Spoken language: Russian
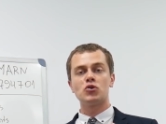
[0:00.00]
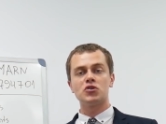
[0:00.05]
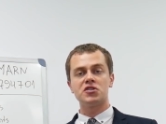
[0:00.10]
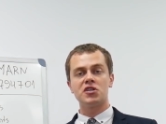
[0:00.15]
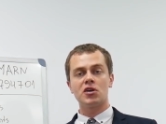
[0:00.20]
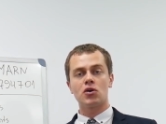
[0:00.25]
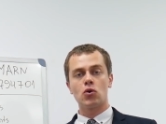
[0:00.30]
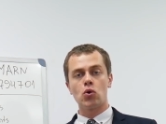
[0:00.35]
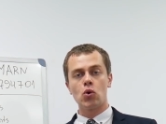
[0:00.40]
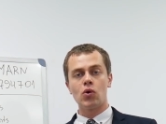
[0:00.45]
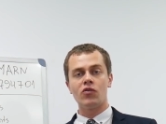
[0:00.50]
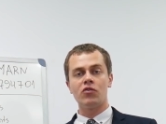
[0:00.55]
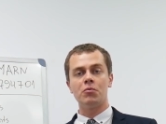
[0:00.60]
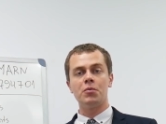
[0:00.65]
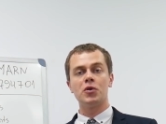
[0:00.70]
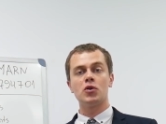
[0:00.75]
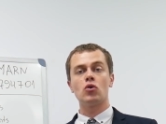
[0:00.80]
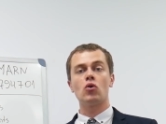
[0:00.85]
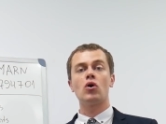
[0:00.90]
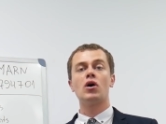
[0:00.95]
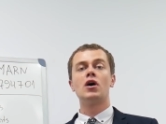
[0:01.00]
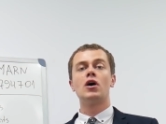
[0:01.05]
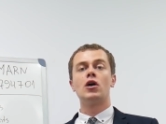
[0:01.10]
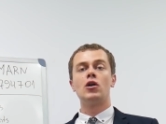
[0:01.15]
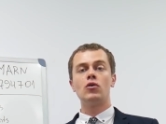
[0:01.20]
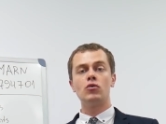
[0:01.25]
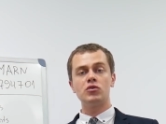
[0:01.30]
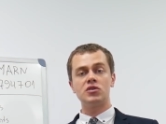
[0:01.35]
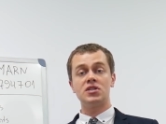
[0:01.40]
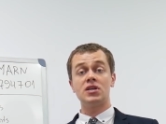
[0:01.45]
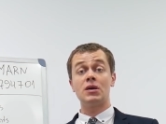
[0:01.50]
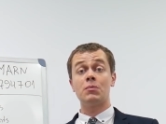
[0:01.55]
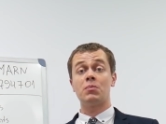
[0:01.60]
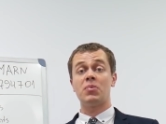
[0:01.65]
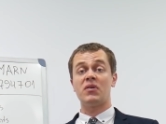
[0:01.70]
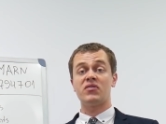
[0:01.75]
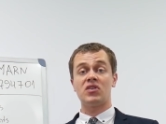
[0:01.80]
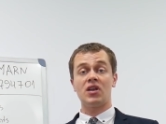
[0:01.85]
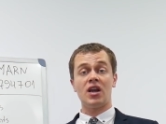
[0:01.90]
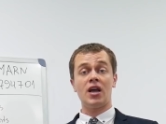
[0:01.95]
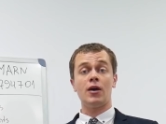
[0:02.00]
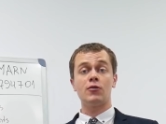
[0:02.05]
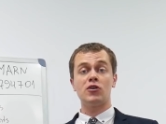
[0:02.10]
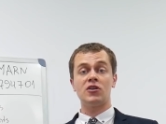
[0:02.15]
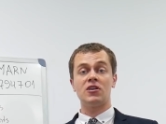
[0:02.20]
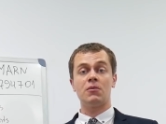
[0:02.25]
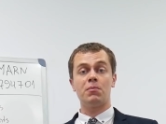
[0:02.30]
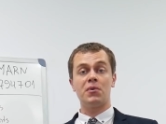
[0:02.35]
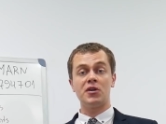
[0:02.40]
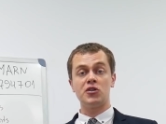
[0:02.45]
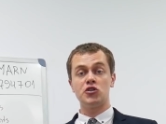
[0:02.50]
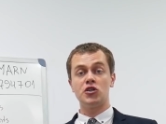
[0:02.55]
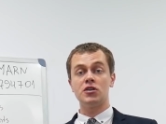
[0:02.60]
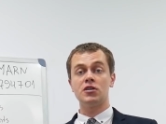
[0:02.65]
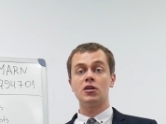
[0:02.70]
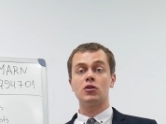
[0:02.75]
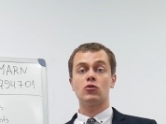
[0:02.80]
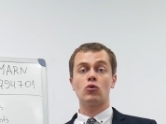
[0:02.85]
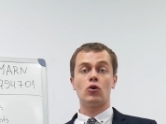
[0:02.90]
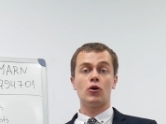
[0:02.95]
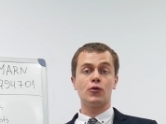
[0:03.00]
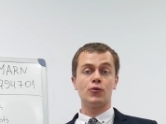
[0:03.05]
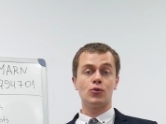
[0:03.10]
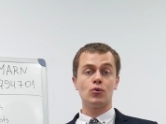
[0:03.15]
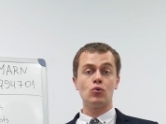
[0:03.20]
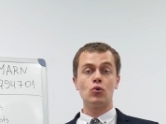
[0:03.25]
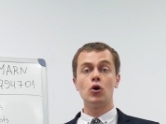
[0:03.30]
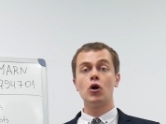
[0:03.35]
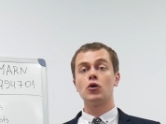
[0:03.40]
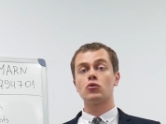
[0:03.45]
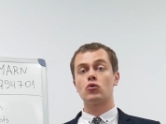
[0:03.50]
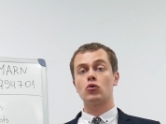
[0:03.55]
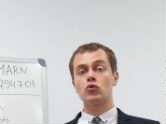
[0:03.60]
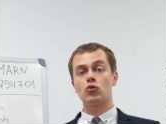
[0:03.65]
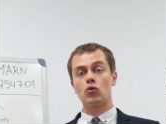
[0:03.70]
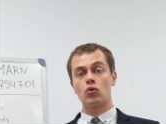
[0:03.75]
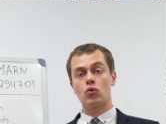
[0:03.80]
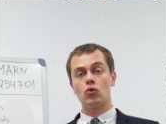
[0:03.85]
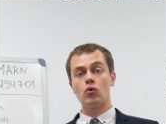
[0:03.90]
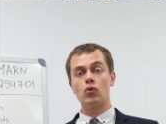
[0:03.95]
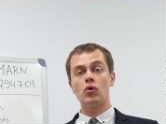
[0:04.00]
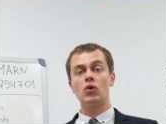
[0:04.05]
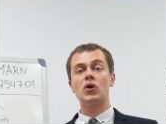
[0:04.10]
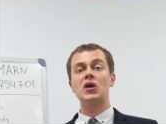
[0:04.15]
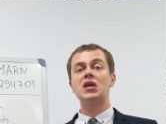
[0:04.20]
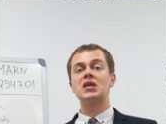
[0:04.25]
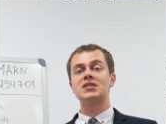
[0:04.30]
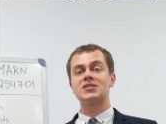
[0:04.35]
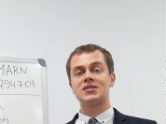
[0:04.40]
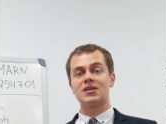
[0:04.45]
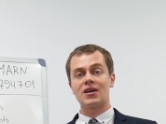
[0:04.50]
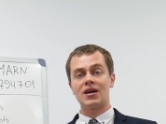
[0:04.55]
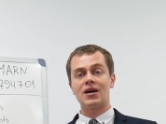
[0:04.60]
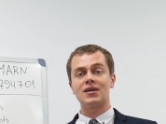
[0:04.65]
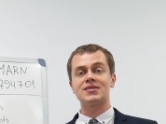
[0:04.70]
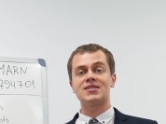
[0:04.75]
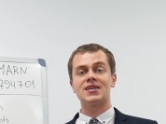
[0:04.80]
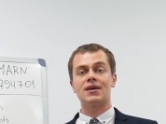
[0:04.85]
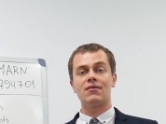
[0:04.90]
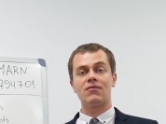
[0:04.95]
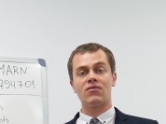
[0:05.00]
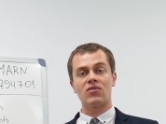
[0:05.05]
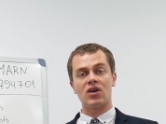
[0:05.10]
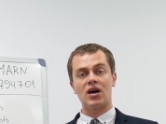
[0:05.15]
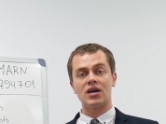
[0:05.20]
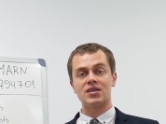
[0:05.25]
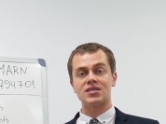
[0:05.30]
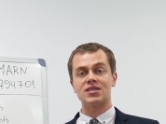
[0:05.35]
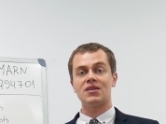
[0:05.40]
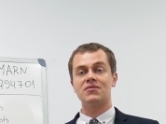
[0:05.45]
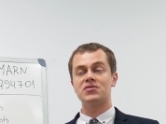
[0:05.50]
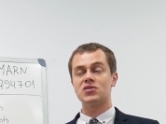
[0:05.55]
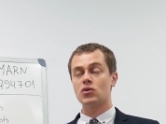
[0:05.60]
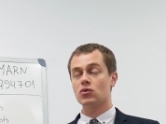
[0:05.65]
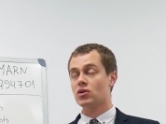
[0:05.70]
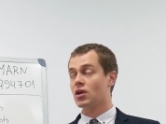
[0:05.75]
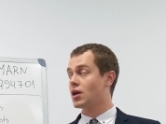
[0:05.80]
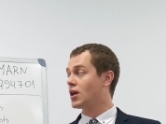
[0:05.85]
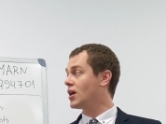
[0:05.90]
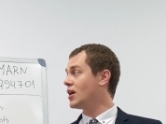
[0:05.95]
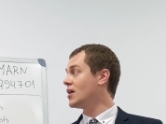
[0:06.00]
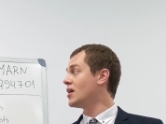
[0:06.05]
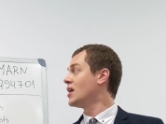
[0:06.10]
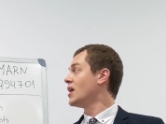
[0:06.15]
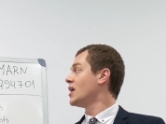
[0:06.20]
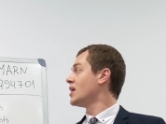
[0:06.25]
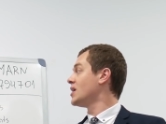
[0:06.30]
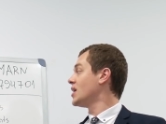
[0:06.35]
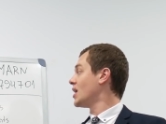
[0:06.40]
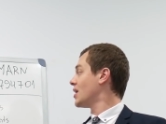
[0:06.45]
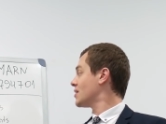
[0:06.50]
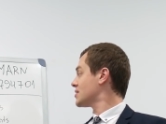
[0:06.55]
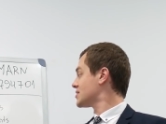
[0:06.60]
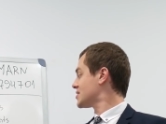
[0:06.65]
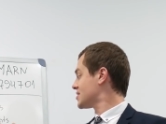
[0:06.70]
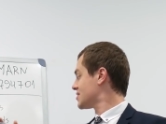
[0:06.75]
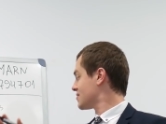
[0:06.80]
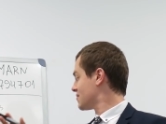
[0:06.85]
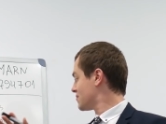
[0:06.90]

пустяковыми, но люди повторяют эти причины то одну, то другую из раза в раз. И все-таки я